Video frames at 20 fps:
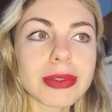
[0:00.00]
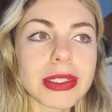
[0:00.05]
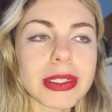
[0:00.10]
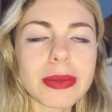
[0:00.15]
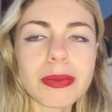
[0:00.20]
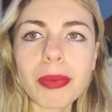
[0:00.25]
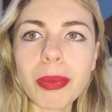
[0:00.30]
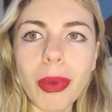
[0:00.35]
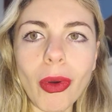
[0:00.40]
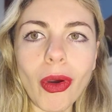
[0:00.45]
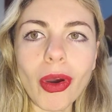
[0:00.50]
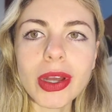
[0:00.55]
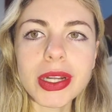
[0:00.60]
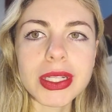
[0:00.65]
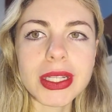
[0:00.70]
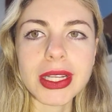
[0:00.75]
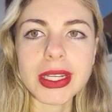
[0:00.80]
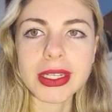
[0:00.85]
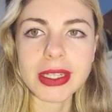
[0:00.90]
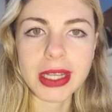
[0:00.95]
se
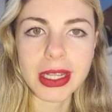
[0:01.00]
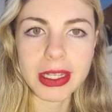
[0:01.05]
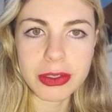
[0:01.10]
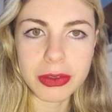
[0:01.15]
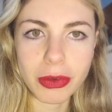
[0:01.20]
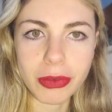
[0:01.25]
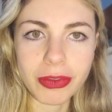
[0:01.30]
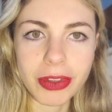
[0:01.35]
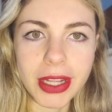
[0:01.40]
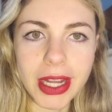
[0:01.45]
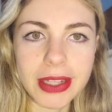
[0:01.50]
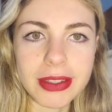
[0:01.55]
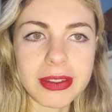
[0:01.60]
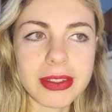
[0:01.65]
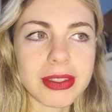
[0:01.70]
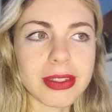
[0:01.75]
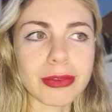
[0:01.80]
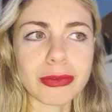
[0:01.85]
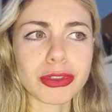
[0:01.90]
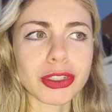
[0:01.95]
importa que aqueles convidados estão